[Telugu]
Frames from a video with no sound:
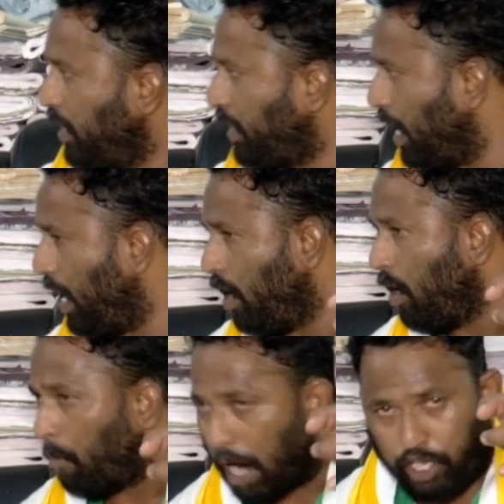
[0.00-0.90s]
సీటే
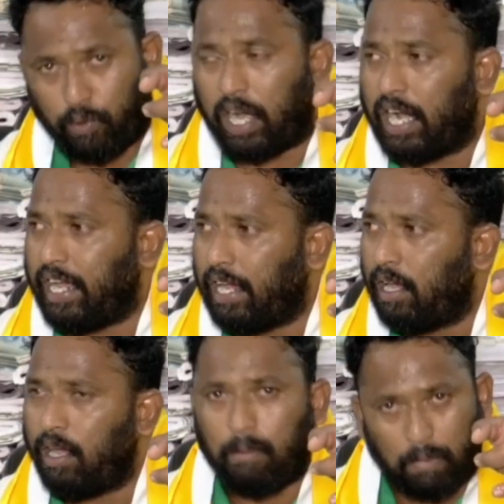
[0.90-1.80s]
మా యువరాణి
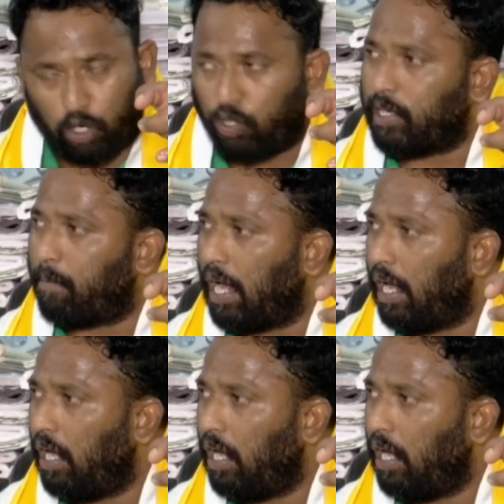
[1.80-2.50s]
మా రోజమ్మ